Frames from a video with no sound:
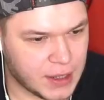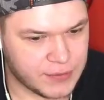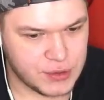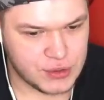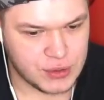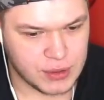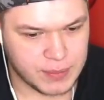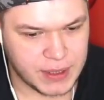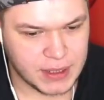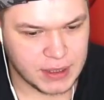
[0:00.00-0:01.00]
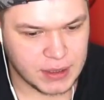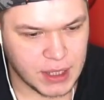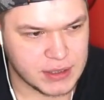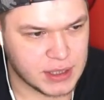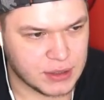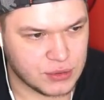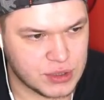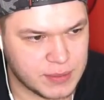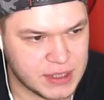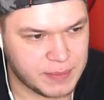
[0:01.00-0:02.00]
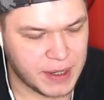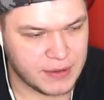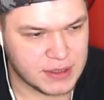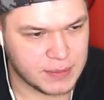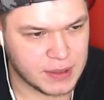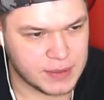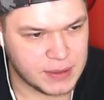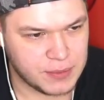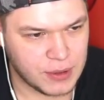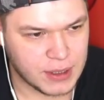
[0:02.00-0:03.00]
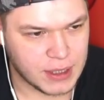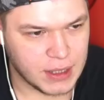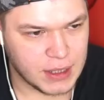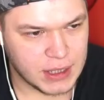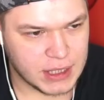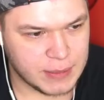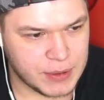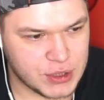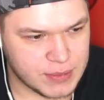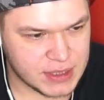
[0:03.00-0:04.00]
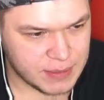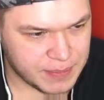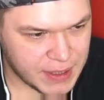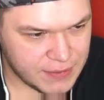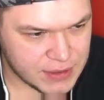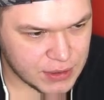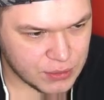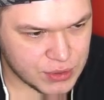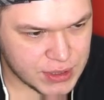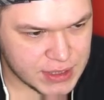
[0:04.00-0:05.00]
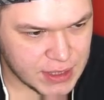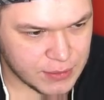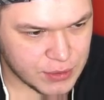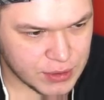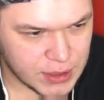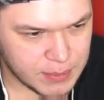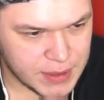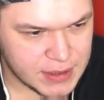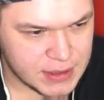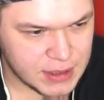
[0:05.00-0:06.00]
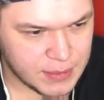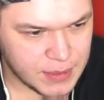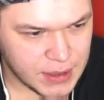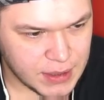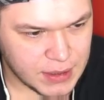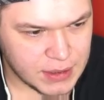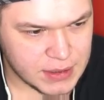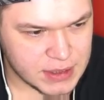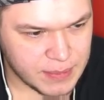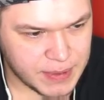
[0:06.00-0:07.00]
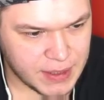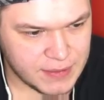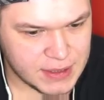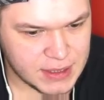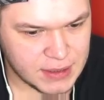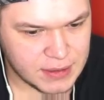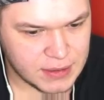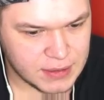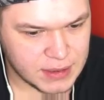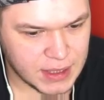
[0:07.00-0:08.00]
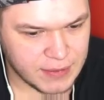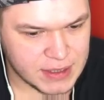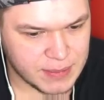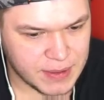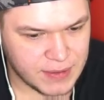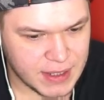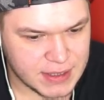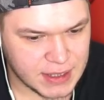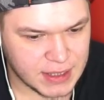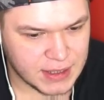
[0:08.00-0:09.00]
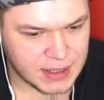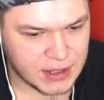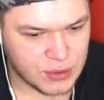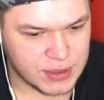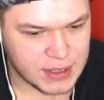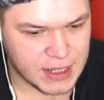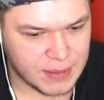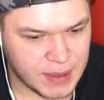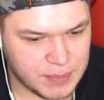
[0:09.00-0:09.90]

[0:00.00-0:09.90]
А, все что ли, приехали? А, кстати, нужно бы заправиться, было бы неплохо. И причем заправиться лучше самым крутым бензином. Заправиться. Давай, заправляйся, родненькая моя.